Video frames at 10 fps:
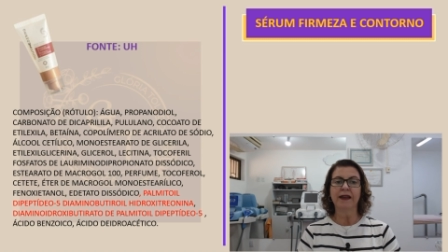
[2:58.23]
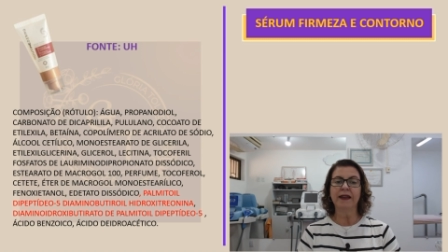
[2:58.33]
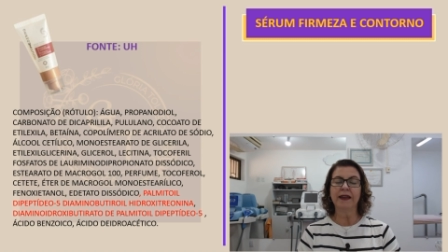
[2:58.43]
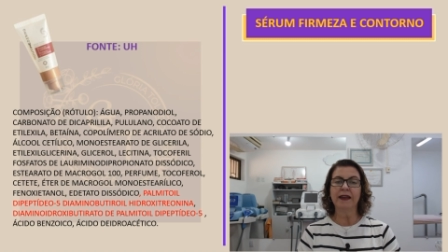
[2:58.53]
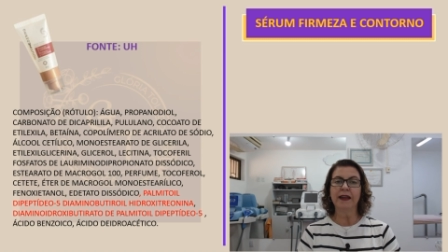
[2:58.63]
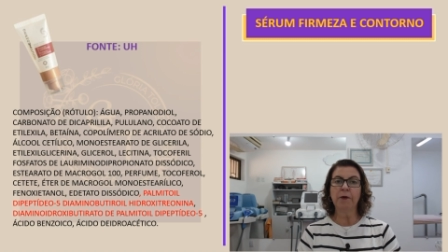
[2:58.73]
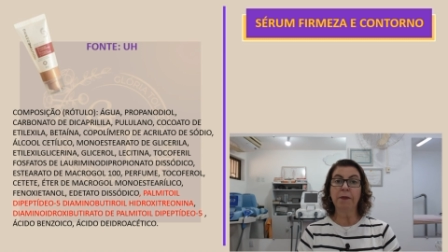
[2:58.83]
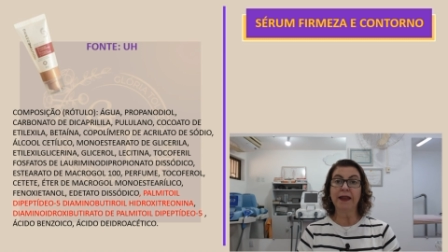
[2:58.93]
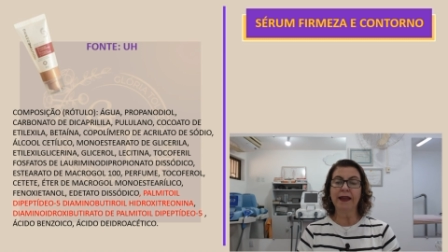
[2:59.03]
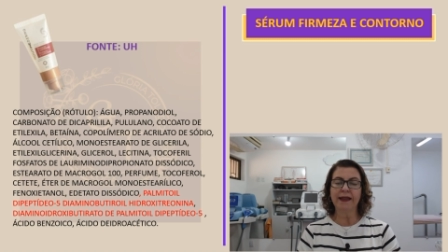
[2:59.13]
E eu
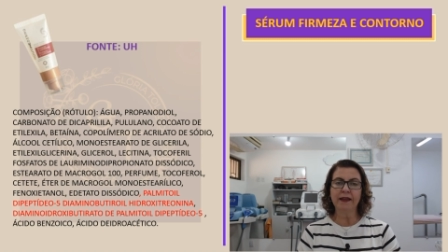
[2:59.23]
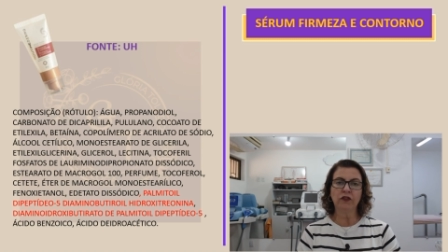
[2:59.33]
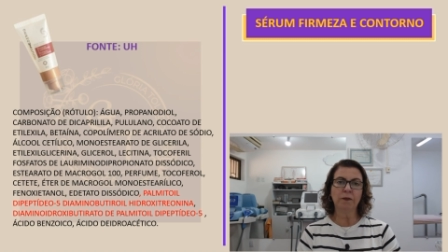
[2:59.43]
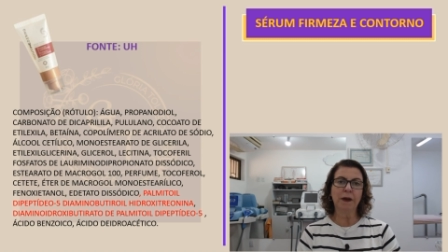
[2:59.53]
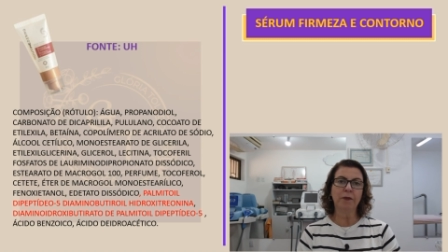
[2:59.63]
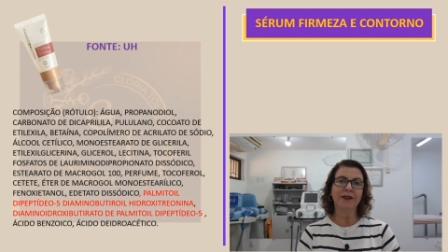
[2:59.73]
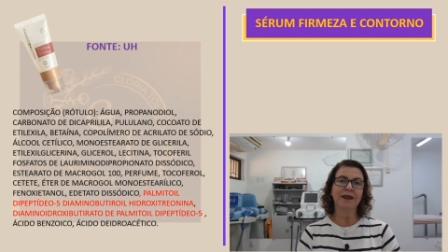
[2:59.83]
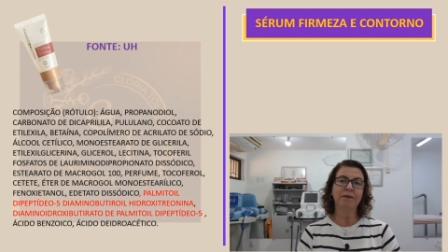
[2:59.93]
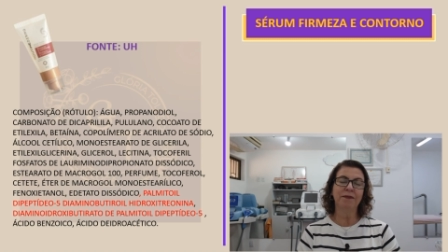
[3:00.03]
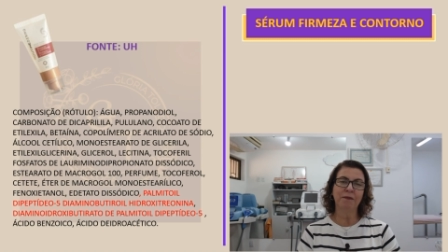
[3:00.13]
peguei isso para
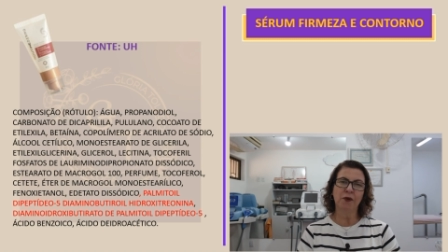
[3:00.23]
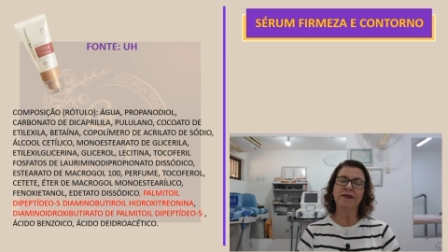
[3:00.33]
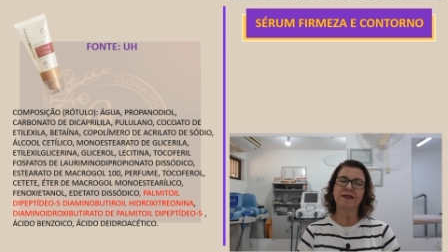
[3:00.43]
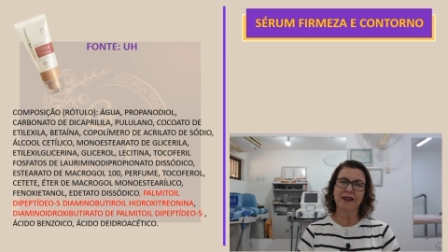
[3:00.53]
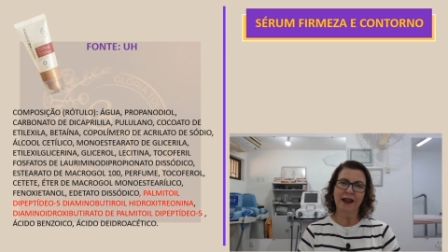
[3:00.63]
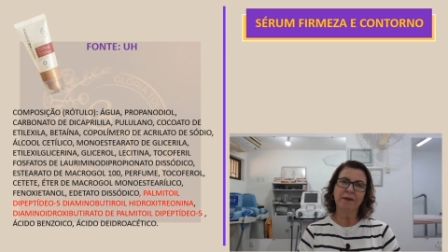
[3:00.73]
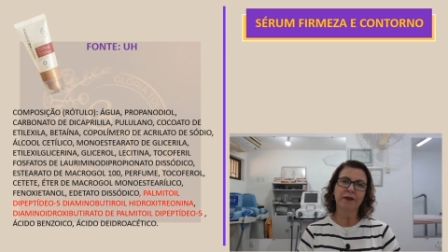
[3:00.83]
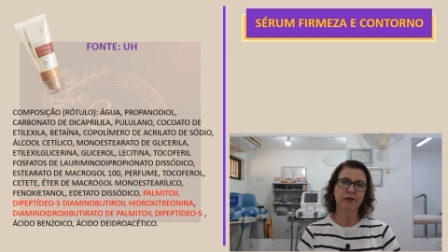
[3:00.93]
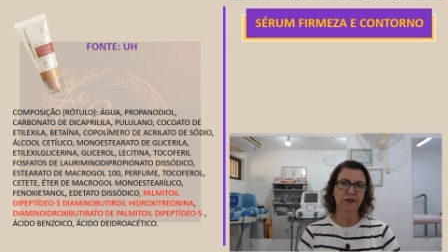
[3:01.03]
poder mostrar para